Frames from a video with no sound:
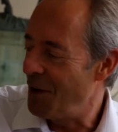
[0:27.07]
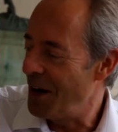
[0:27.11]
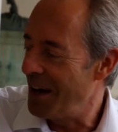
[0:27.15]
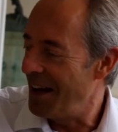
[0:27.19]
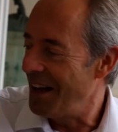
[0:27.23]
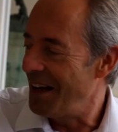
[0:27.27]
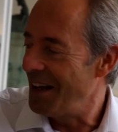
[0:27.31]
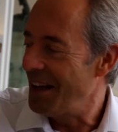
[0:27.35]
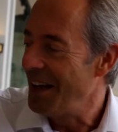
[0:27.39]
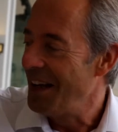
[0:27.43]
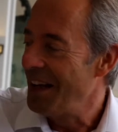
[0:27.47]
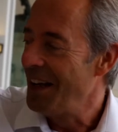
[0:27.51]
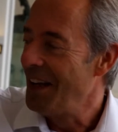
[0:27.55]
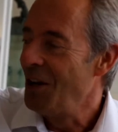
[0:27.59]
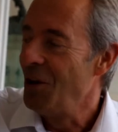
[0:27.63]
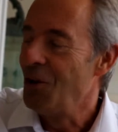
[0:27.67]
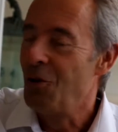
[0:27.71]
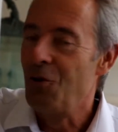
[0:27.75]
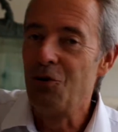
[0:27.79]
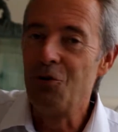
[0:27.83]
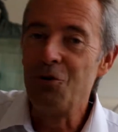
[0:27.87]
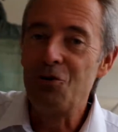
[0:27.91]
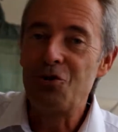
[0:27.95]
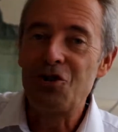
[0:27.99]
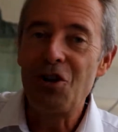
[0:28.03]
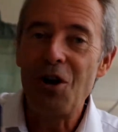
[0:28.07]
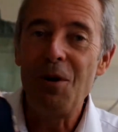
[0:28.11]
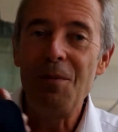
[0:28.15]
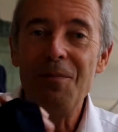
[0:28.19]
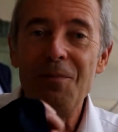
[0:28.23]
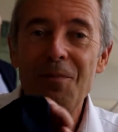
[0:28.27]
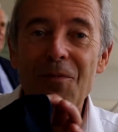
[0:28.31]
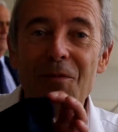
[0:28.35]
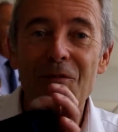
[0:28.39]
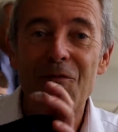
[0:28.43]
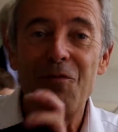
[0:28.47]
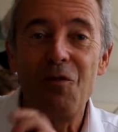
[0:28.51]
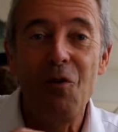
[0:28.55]
Voilà, nous
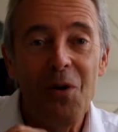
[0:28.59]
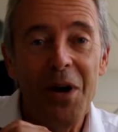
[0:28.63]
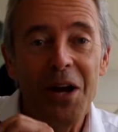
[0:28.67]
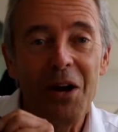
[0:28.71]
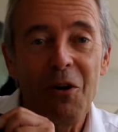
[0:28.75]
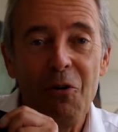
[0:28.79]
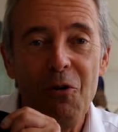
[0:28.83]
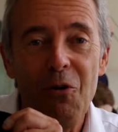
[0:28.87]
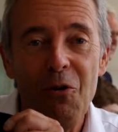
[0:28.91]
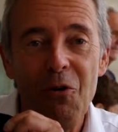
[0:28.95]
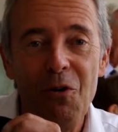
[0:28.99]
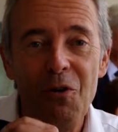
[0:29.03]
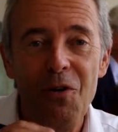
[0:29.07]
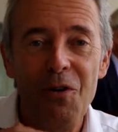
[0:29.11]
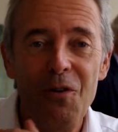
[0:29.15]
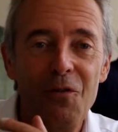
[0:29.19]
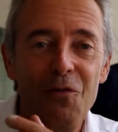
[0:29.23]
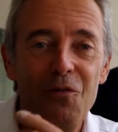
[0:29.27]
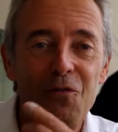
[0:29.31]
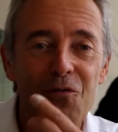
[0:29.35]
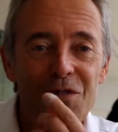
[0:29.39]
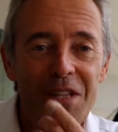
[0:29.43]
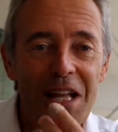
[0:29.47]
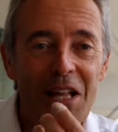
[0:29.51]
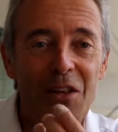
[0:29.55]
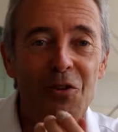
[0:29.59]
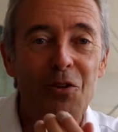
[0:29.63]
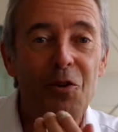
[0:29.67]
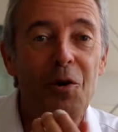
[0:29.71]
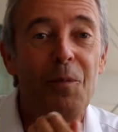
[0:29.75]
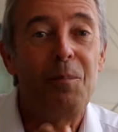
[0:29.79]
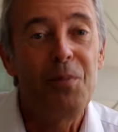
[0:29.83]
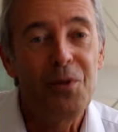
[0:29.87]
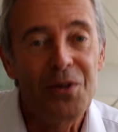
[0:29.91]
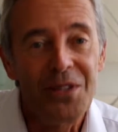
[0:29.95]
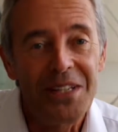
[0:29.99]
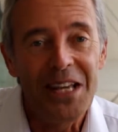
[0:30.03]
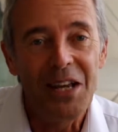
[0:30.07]
sommes vos héros, vous êtes
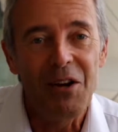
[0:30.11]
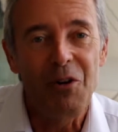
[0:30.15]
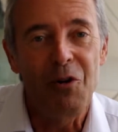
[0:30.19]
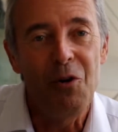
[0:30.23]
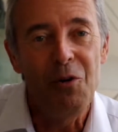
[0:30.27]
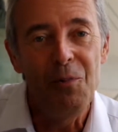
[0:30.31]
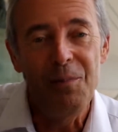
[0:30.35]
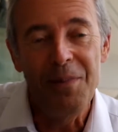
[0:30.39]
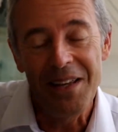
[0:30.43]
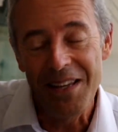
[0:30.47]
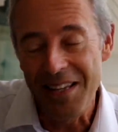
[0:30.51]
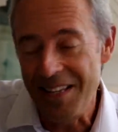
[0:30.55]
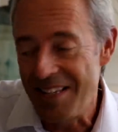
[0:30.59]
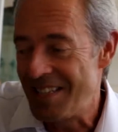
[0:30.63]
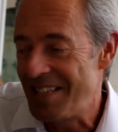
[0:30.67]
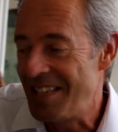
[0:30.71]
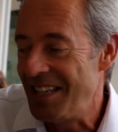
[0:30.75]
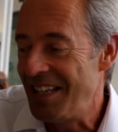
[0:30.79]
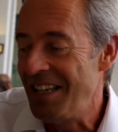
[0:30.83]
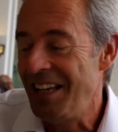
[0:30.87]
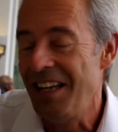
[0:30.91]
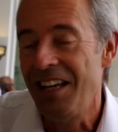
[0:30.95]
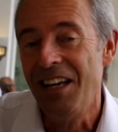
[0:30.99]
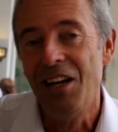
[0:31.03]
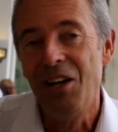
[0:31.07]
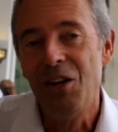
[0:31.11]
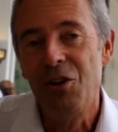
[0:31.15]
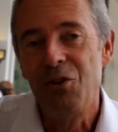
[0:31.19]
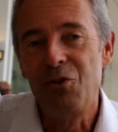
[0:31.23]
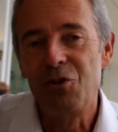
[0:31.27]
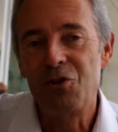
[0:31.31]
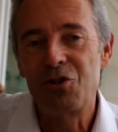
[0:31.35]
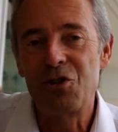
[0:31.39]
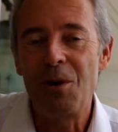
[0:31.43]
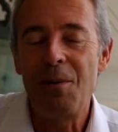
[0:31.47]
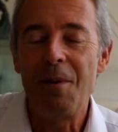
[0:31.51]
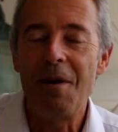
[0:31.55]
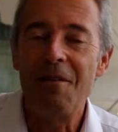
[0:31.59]
nos petits héros, mais ici,
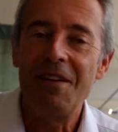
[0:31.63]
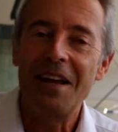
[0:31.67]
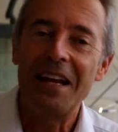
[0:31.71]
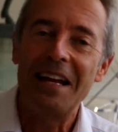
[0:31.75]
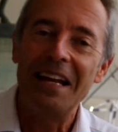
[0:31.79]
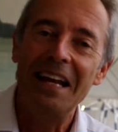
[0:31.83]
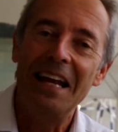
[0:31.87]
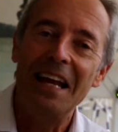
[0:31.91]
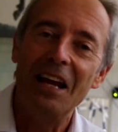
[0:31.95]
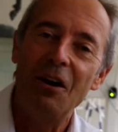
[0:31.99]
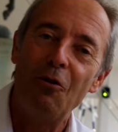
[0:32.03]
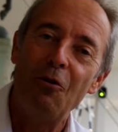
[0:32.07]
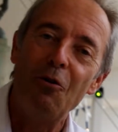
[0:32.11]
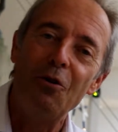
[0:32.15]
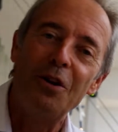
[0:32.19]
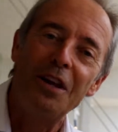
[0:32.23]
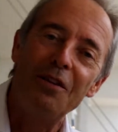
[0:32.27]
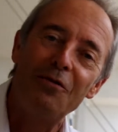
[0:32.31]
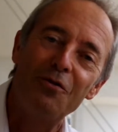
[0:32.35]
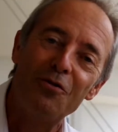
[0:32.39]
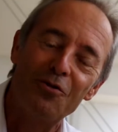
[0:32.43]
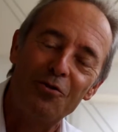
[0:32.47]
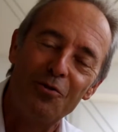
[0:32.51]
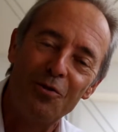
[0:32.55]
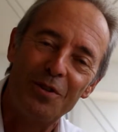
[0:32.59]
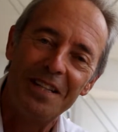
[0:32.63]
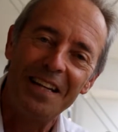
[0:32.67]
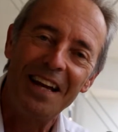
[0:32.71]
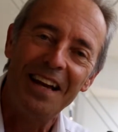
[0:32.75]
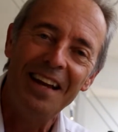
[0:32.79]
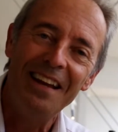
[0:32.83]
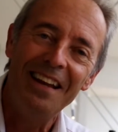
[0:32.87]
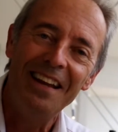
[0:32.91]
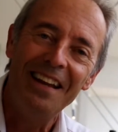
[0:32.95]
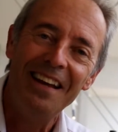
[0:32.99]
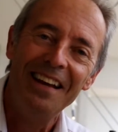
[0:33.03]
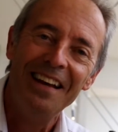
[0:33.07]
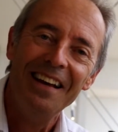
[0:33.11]
nous sommes avec les héros qui vous
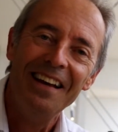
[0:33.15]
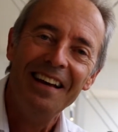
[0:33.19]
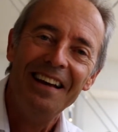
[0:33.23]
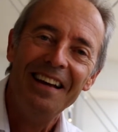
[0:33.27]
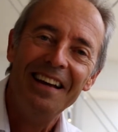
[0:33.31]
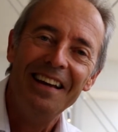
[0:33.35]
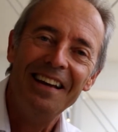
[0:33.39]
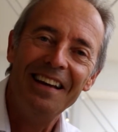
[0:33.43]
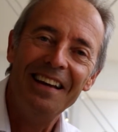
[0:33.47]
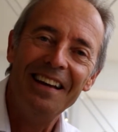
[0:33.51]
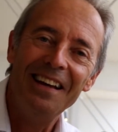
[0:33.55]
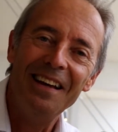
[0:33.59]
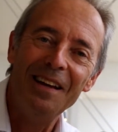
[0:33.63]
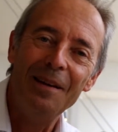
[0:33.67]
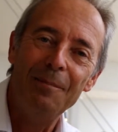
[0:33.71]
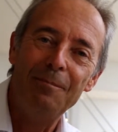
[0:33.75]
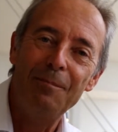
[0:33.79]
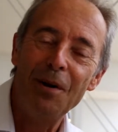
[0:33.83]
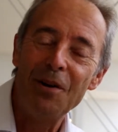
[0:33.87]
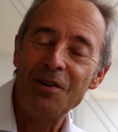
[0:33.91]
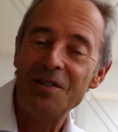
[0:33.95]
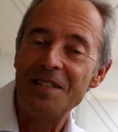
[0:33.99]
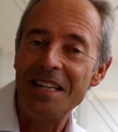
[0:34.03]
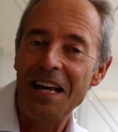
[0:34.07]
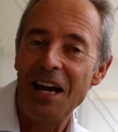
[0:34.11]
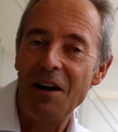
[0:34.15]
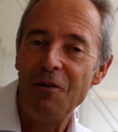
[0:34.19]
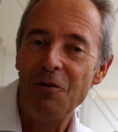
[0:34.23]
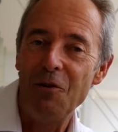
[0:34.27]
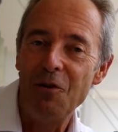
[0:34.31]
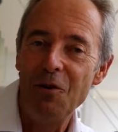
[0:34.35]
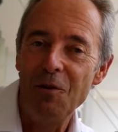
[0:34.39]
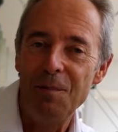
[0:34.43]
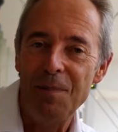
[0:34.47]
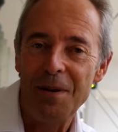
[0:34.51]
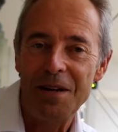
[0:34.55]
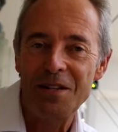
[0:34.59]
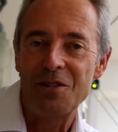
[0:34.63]
soutiennent et pensez à
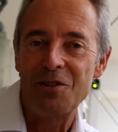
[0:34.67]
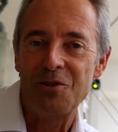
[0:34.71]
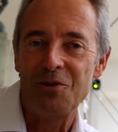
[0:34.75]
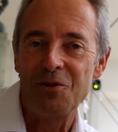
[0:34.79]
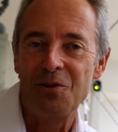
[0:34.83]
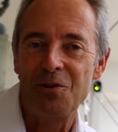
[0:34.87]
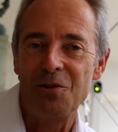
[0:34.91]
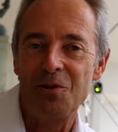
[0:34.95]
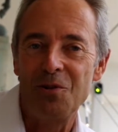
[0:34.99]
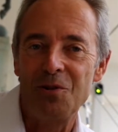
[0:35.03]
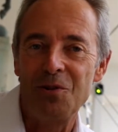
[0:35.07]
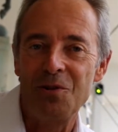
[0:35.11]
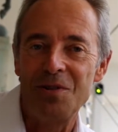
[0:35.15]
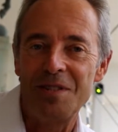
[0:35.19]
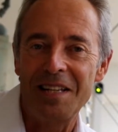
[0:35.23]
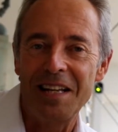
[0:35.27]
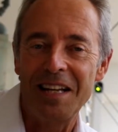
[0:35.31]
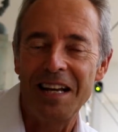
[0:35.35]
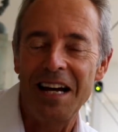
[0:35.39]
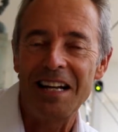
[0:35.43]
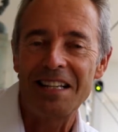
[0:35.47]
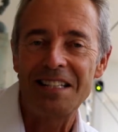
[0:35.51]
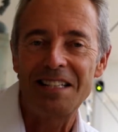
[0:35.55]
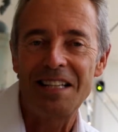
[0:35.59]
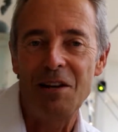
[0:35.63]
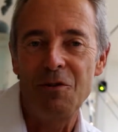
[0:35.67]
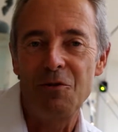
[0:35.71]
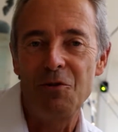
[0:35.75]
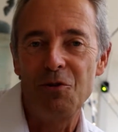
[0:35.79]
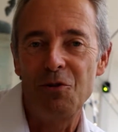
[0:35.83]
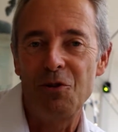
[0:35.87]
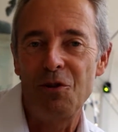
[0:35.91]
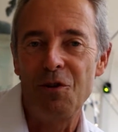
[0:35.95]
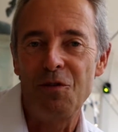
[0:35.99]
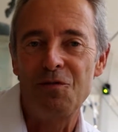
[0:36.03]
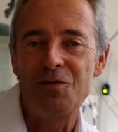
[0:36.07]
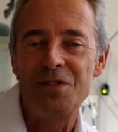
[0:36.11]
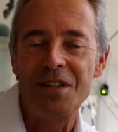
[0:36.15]
eux parce que c'est grâce à
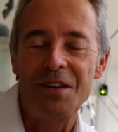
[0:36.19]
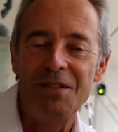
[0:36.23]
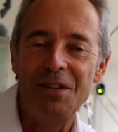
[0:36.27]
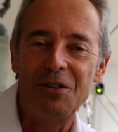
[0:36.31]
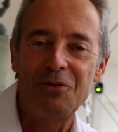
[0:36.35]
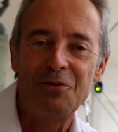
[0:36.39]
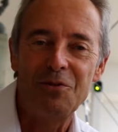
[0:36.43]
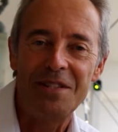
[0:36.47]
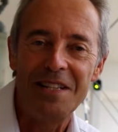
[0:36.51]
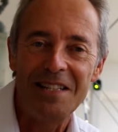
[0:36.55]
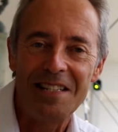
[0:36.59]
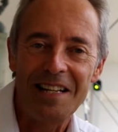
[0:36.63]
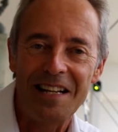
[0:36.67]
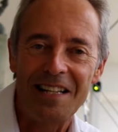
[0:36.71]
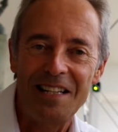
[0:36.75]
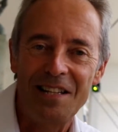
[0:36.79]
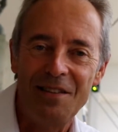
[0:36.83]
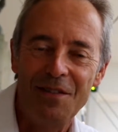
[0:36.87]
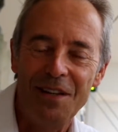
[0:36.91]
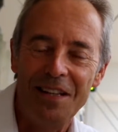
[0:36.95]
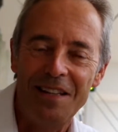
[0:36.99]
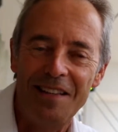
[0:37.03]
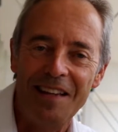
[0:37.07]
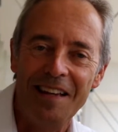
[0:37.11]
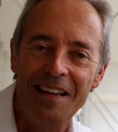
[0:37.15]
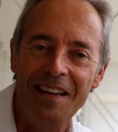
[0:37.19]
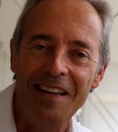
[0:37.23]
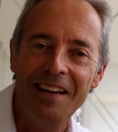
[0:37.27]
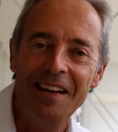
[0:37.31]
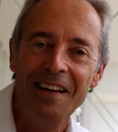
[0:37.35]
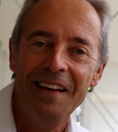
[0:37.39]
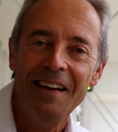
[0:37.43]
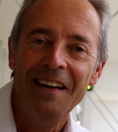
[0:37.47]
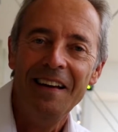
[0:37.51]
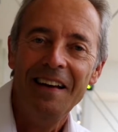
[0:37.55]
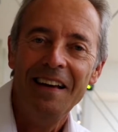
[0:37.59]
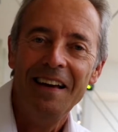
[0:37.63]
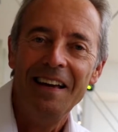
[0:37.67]
eux que vous avez toutes ces activités
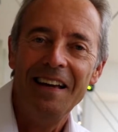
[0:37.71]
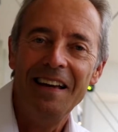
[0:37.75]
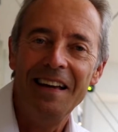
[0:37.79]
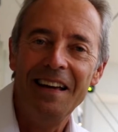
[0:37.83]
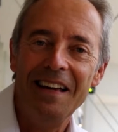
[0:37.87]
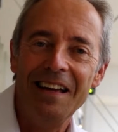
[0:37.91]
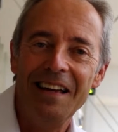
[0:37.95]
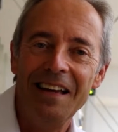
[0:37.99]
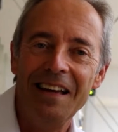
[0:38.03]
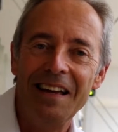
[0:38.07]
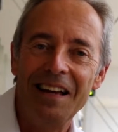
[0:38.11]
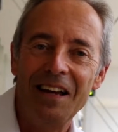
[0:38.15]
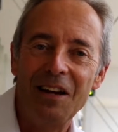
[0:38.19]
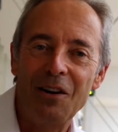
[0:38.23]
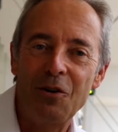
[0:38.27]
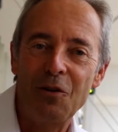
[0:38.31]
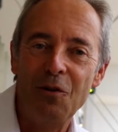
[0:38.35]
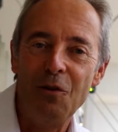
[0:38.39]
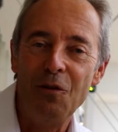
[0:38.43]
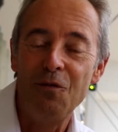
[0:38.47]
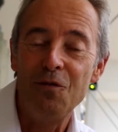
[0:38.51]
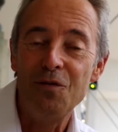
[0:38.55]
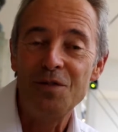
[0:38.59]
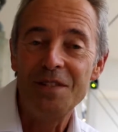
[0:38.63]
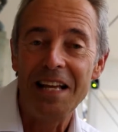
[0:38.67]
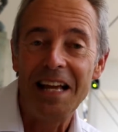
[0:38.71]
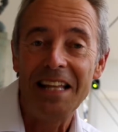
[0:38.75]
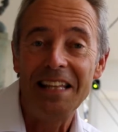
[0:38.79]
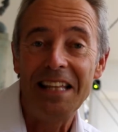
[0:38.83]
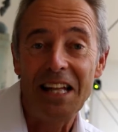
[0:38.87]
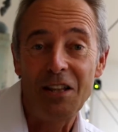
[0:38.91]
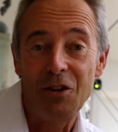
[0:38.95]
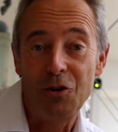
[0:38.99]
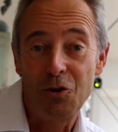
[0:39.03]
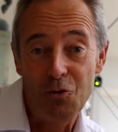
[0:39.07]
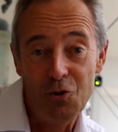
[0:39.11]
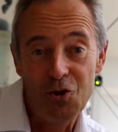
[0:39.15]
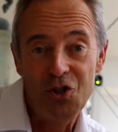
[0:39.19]
et qu'on vous aide
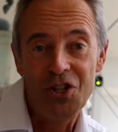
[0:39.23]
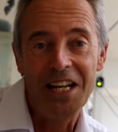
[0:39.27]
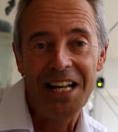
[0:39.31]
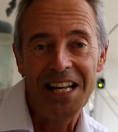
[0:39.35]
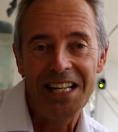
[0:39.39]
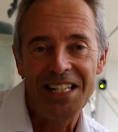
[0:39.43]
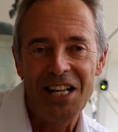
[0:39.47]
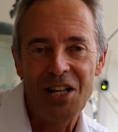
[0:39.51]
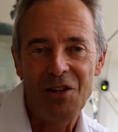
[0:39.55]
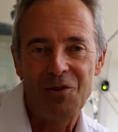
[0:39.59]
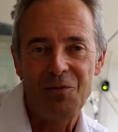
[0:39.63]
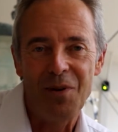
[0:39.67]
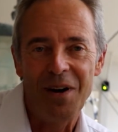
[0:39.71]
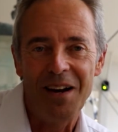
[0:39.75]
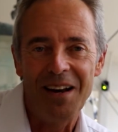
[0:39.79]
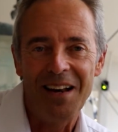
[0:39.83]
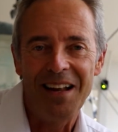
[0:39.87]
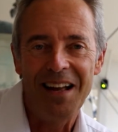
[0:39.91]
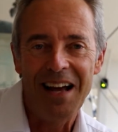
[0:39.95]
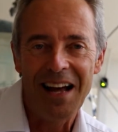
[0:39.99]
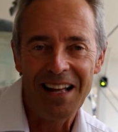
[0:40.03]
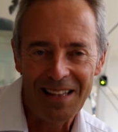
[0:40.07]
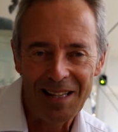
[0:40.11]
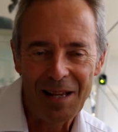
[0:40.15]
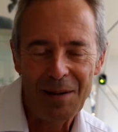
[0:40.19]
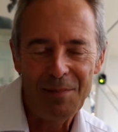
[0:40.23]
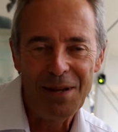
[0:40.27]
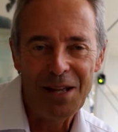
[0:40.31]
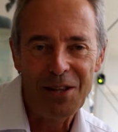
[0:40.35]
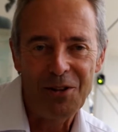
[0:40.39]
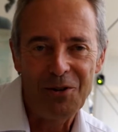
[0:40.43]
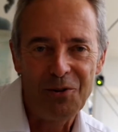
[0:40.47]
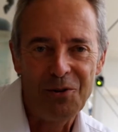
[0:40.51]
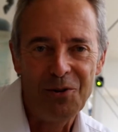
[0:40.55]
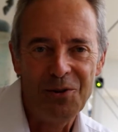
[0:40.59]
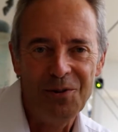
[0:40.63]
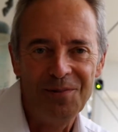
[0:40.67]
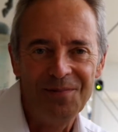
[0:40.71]
à toucher les étoiles. À très
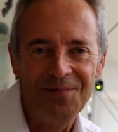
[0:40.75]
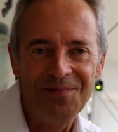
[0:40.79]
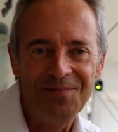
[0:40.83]
bientôt.